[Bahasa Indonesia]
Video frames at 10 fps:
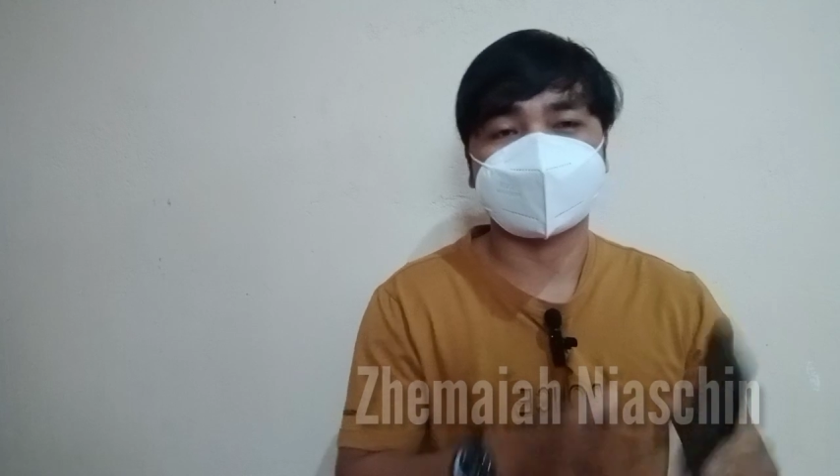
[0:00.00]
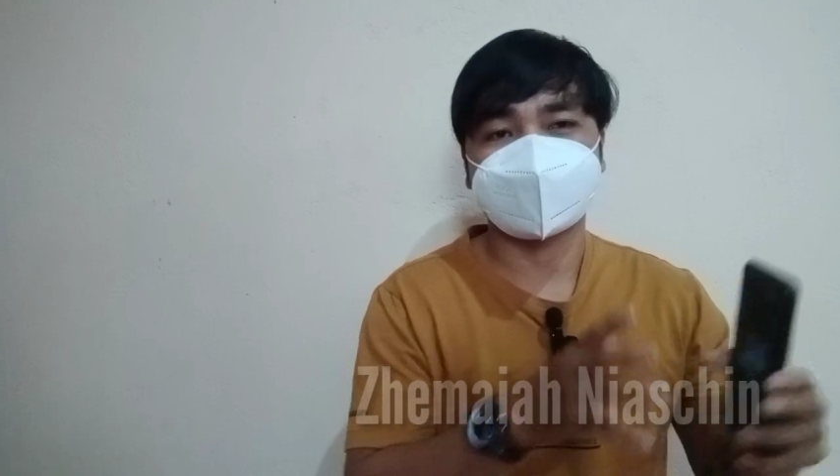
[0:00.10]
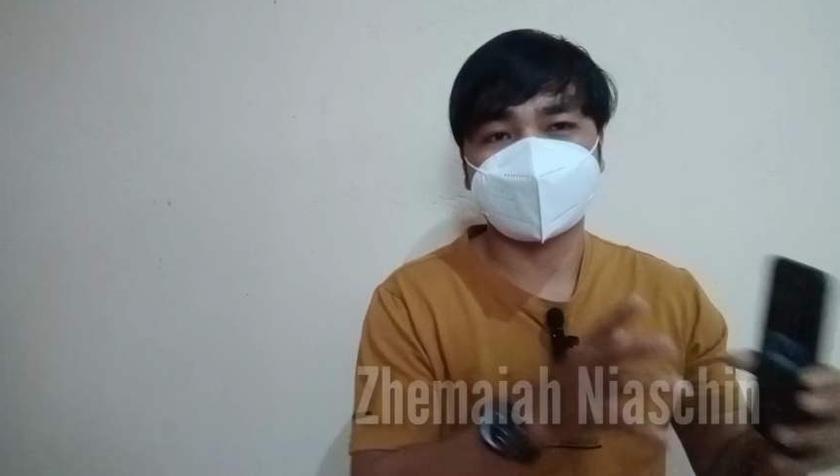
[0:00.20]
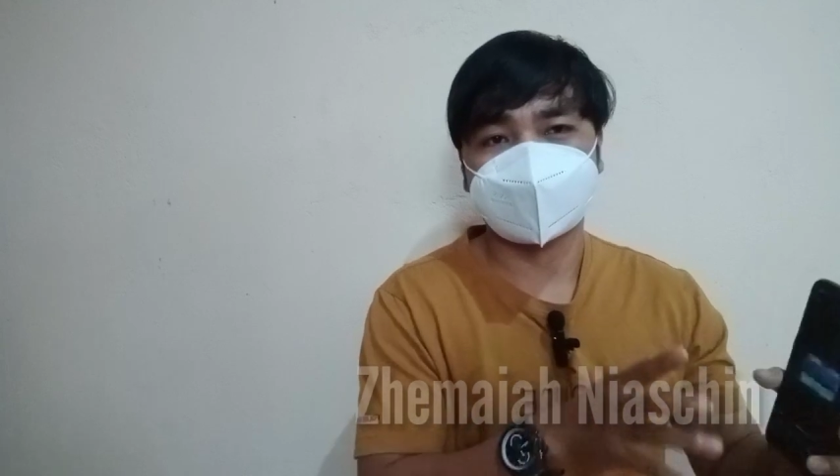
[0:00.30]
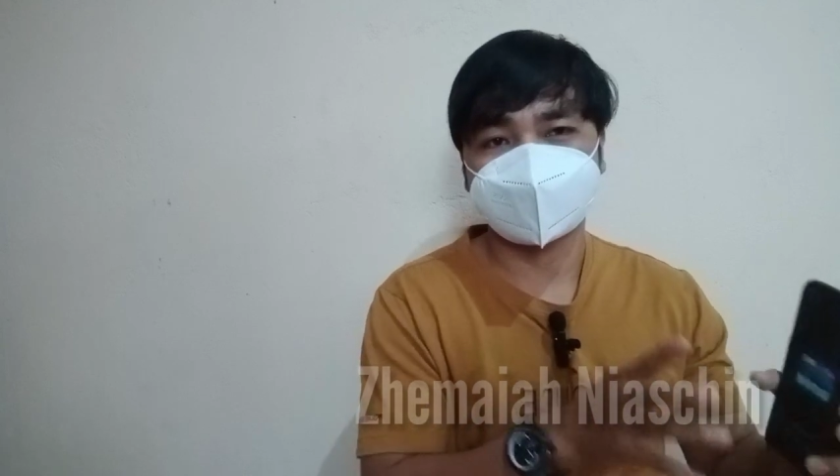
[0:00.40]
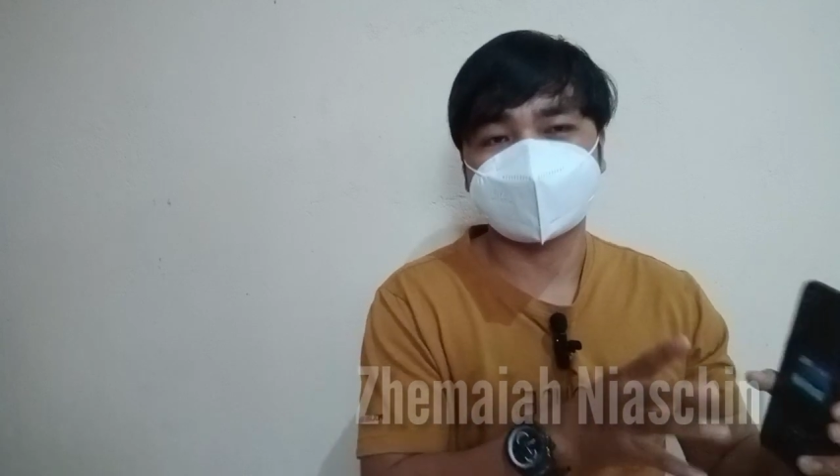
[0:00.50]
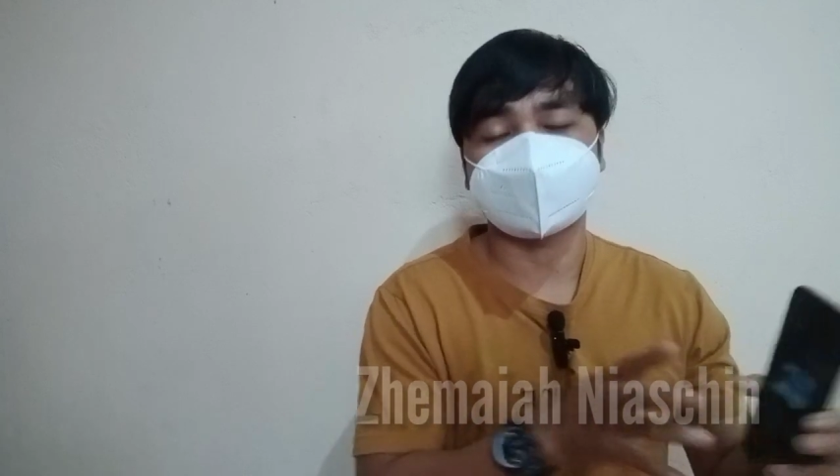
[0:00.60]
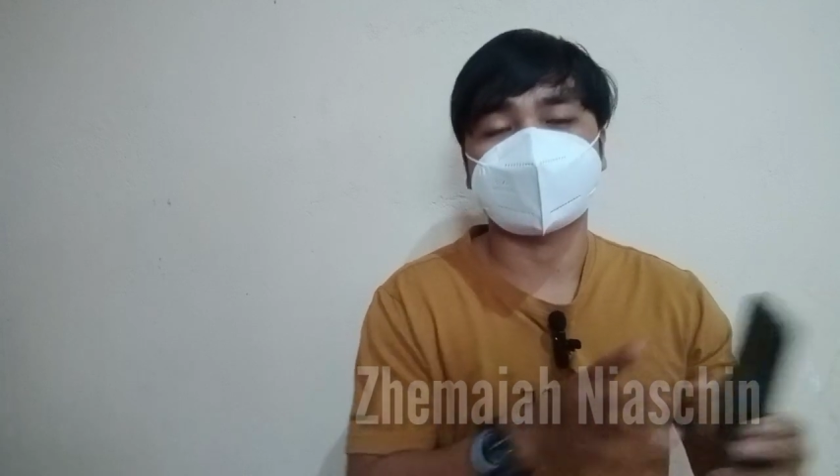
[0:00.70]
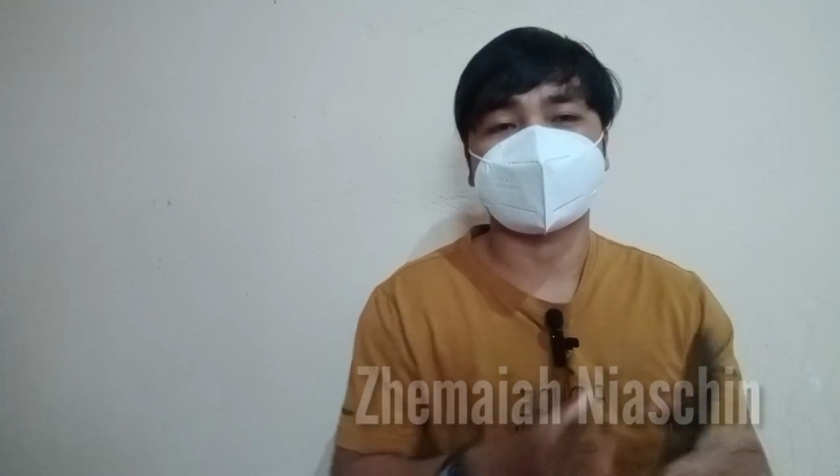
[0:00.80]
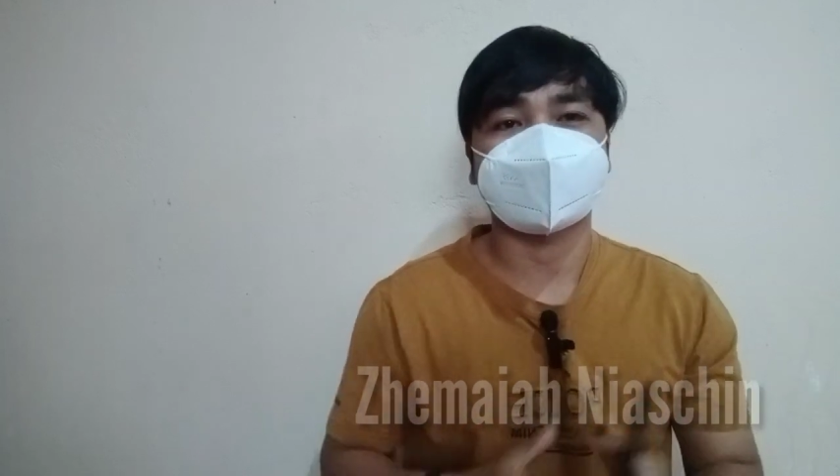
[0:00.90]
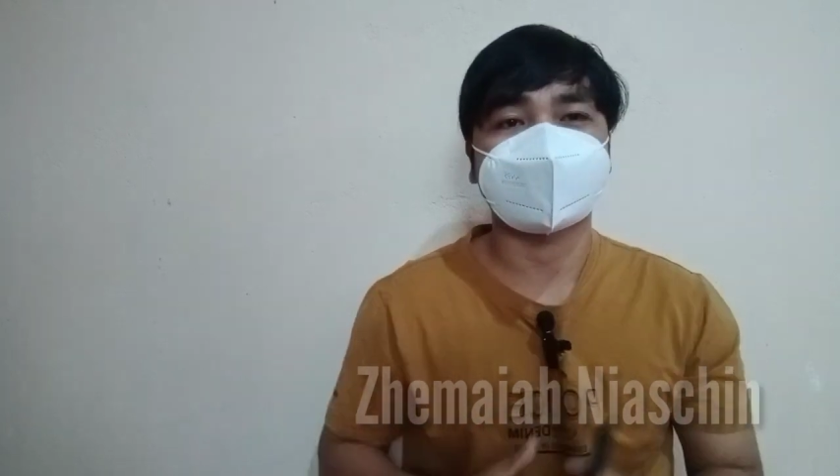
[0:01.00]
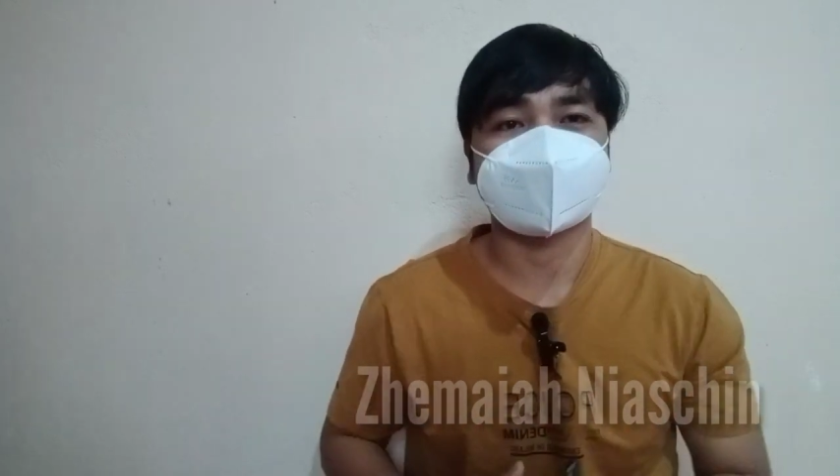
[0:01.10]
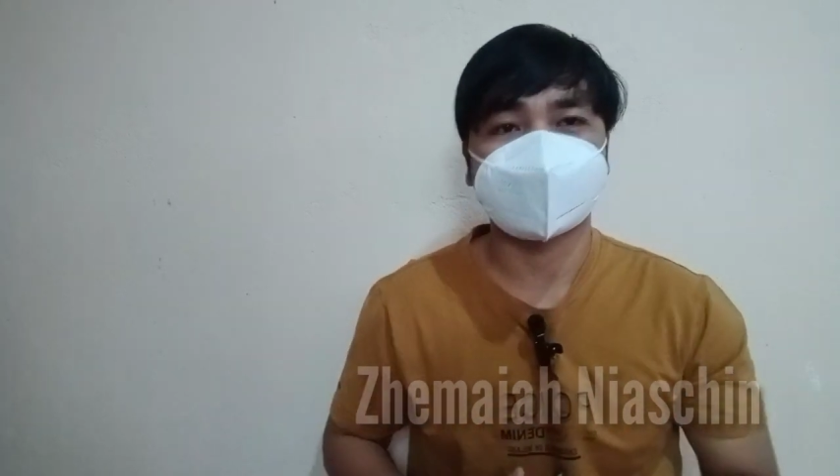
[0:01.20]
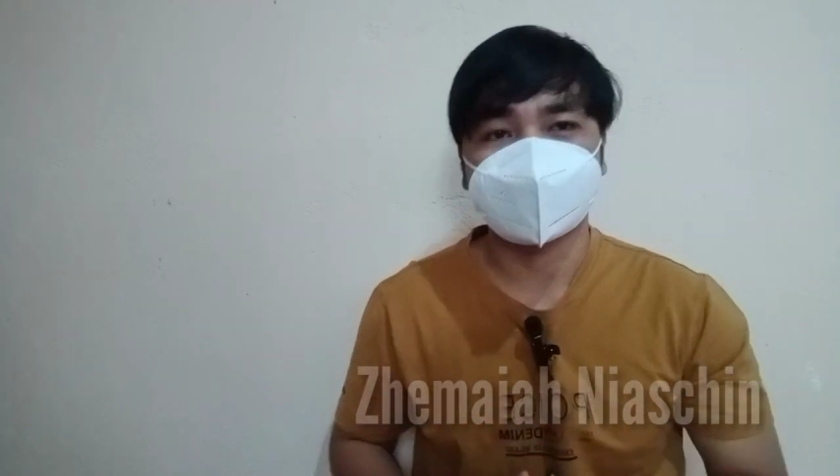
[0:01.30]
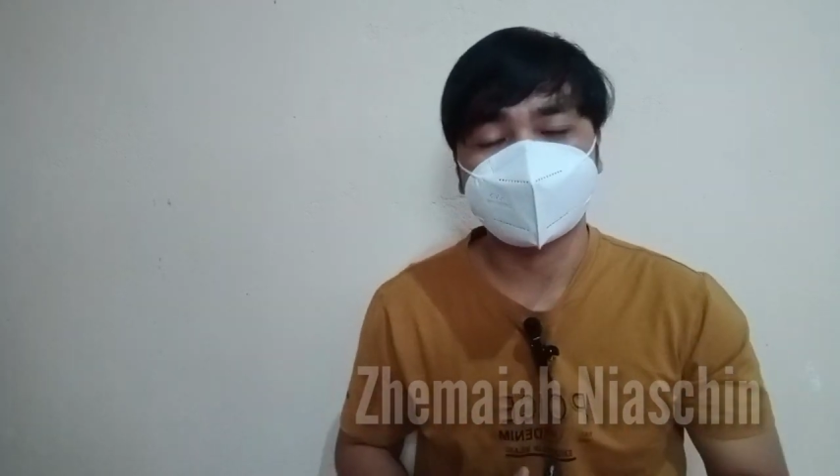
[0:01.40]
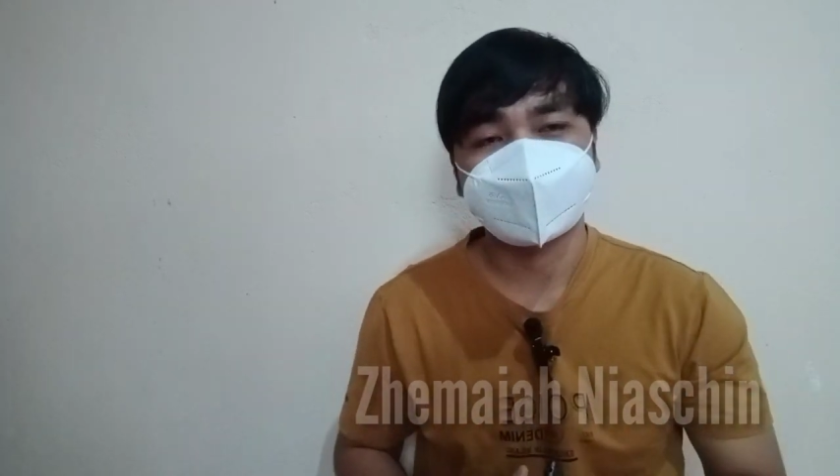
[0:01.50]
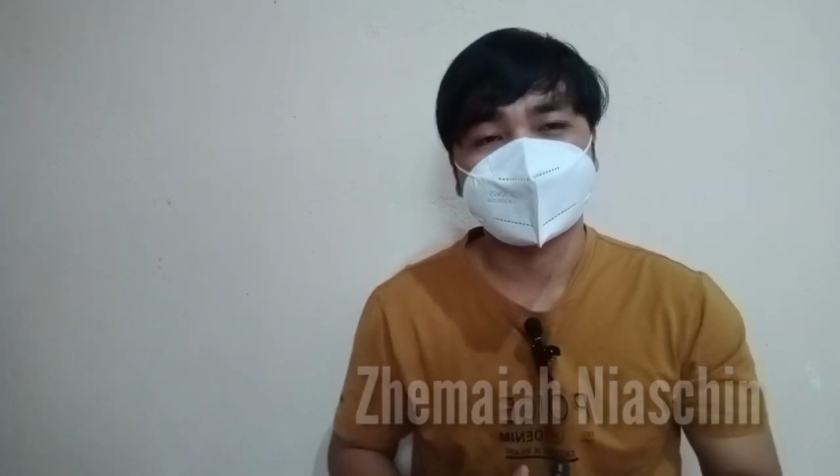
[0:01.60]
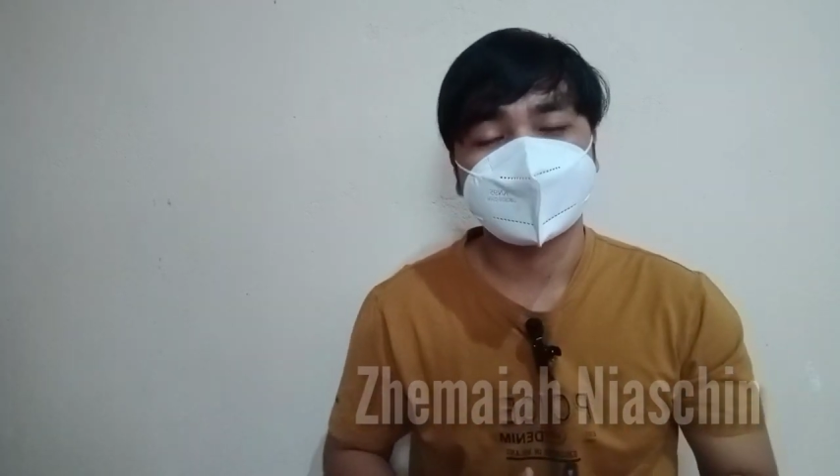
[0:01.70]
dan mengalami sejarah itu sendiri.